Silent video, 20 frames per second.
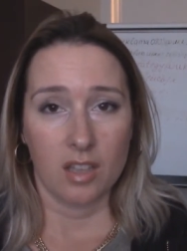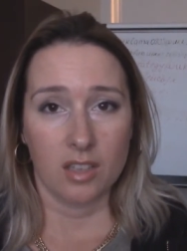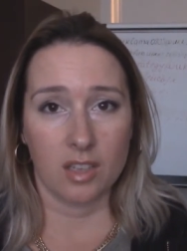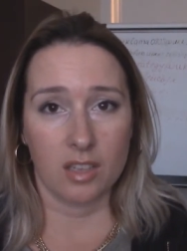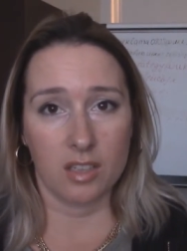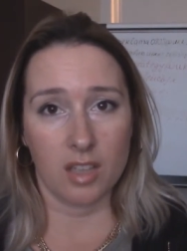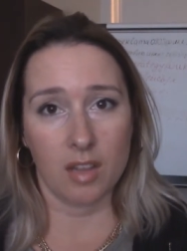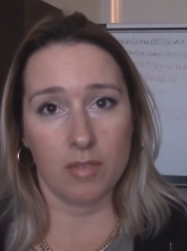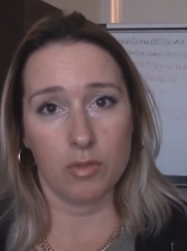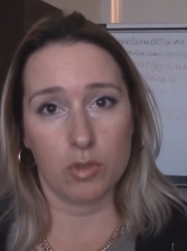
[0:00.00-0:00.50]

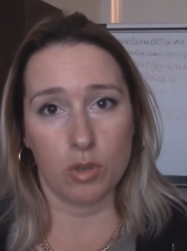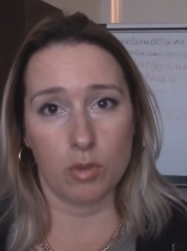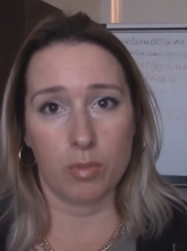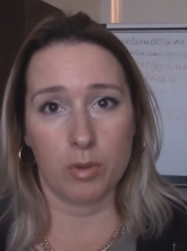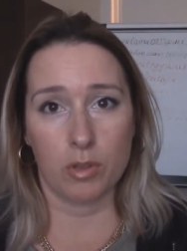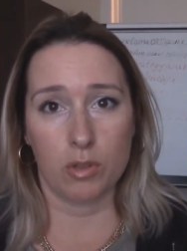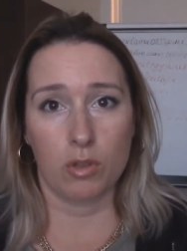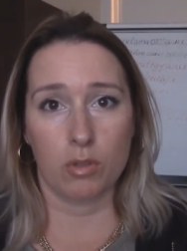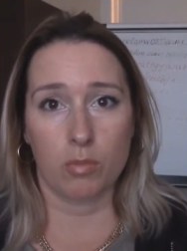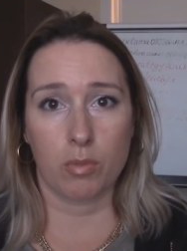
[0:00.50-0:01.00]
Тогда все
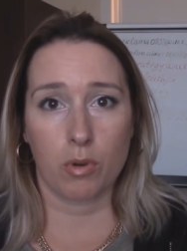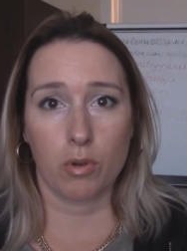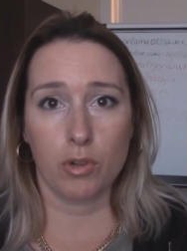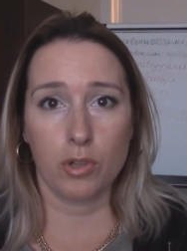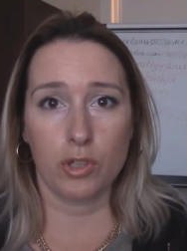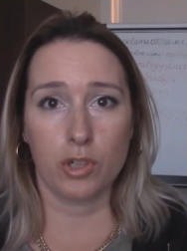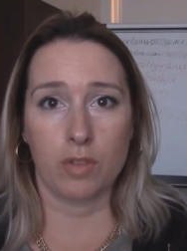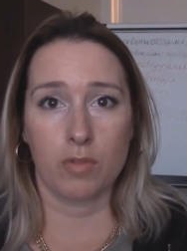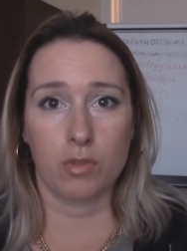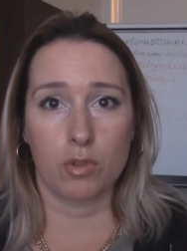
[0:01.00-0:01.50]
пойдет
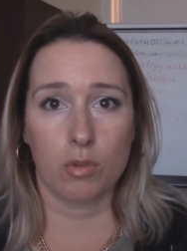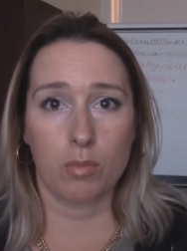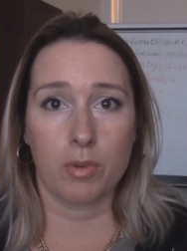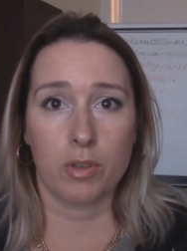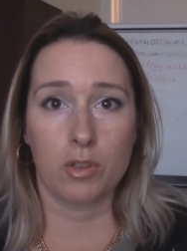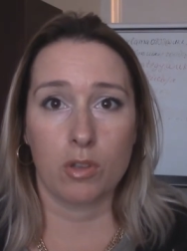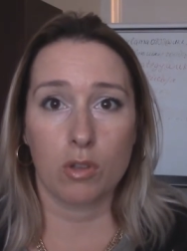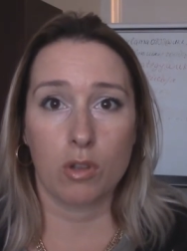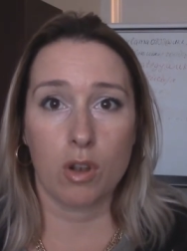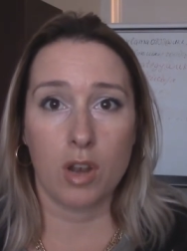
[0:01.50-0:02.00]
проще, все
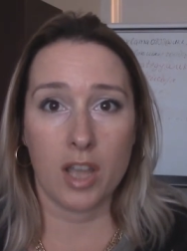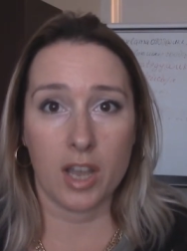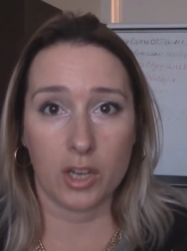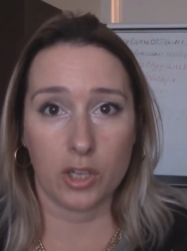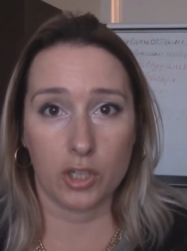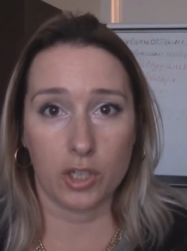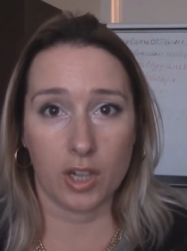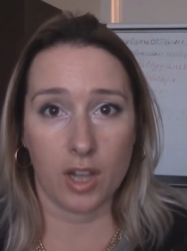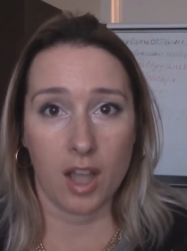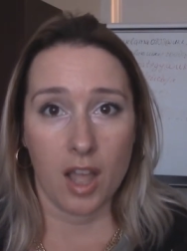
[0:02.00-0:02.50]
пойдет
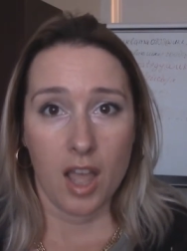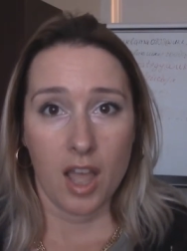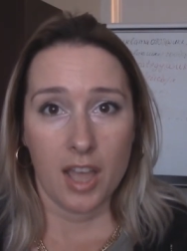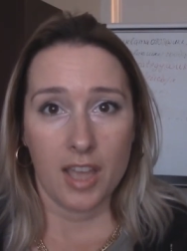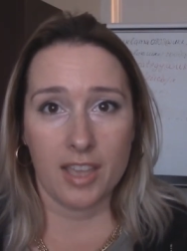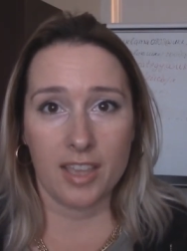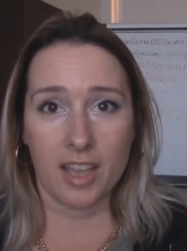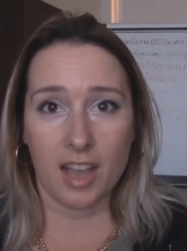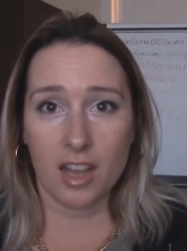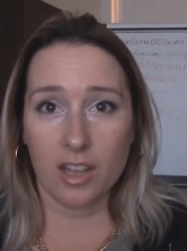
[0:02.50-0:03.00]
легче.
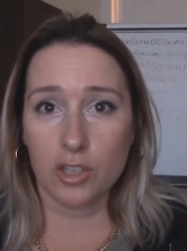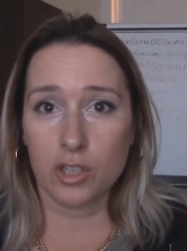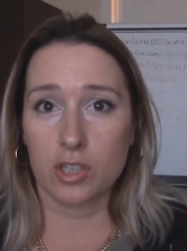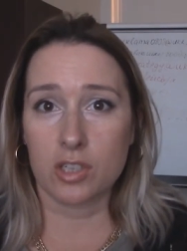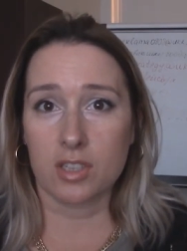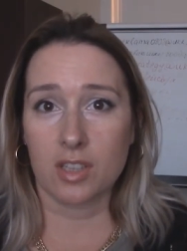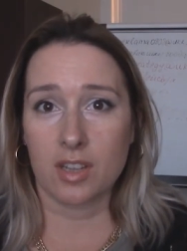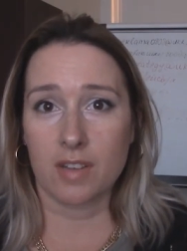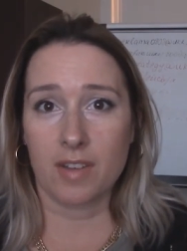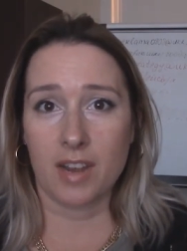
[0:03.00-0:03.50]
Я,
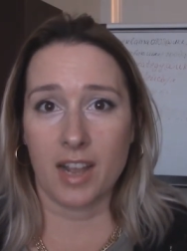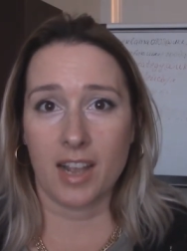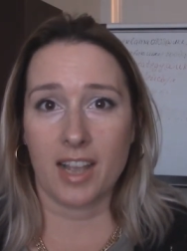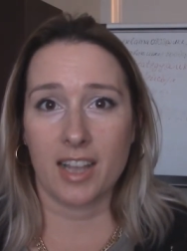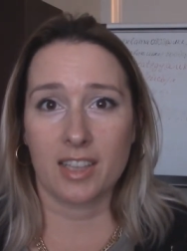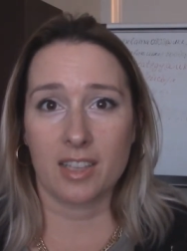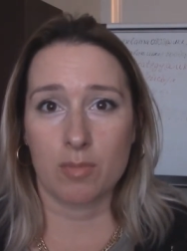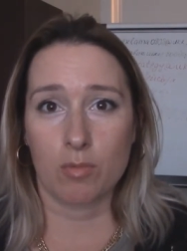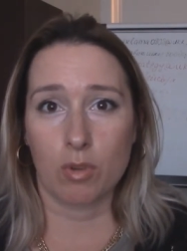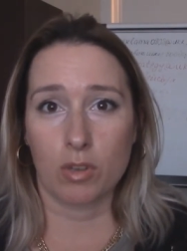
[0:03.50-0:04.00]
честно говоря, к
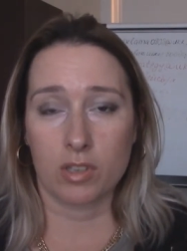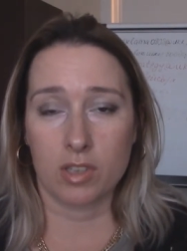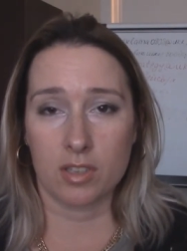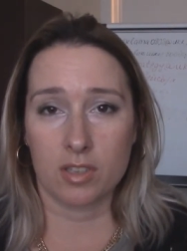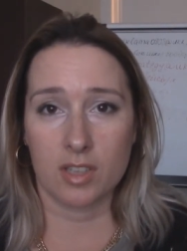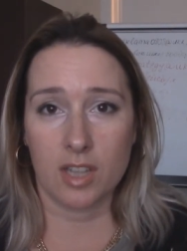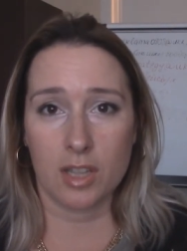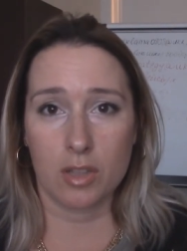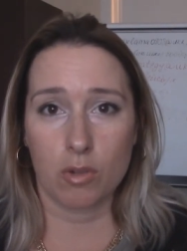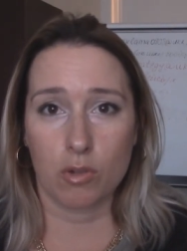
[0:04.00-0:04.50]
этому
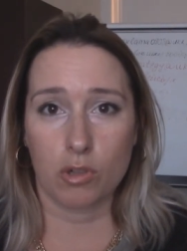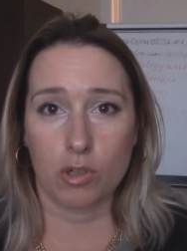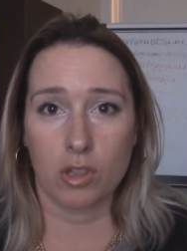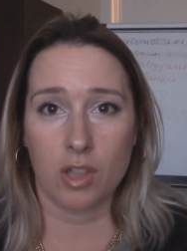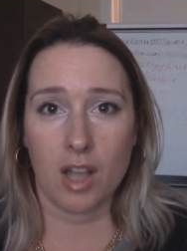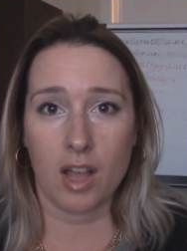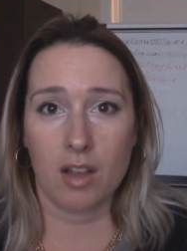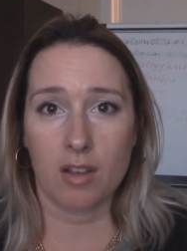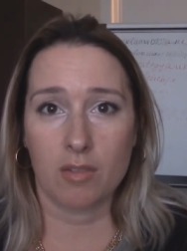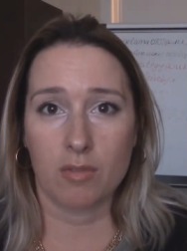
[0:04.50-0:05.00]
осознанию
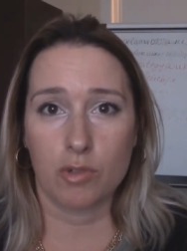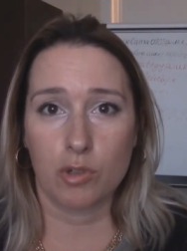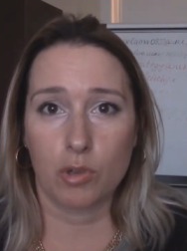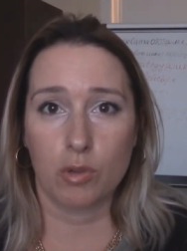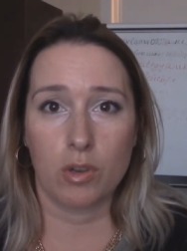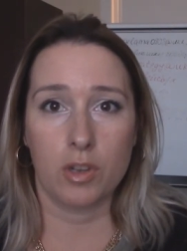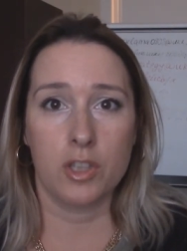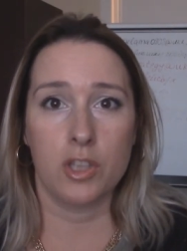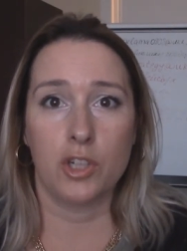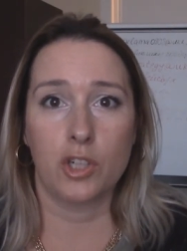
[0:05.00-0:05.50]
шла
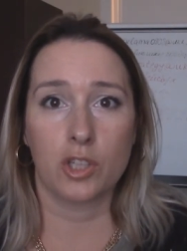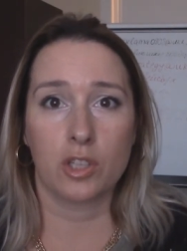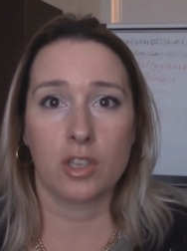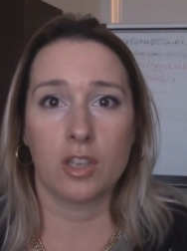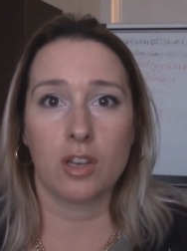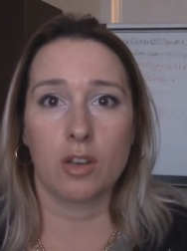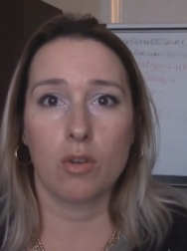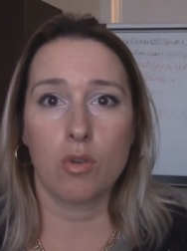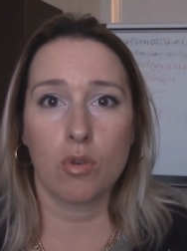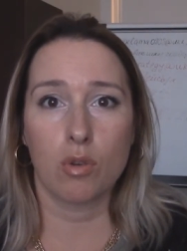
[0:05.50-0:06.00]
чуть ли не
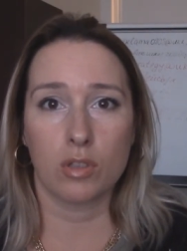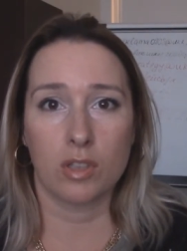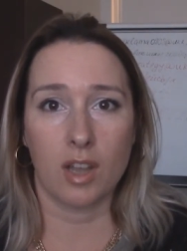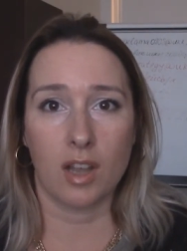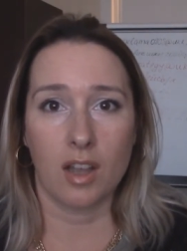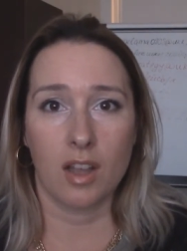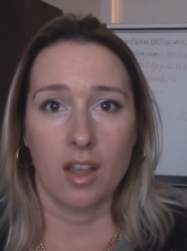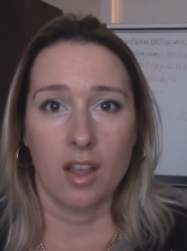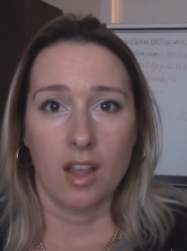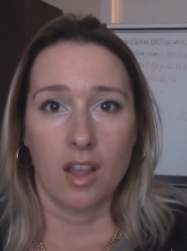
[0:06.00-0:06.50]
4
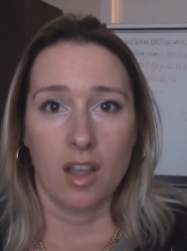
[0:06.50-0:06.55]
года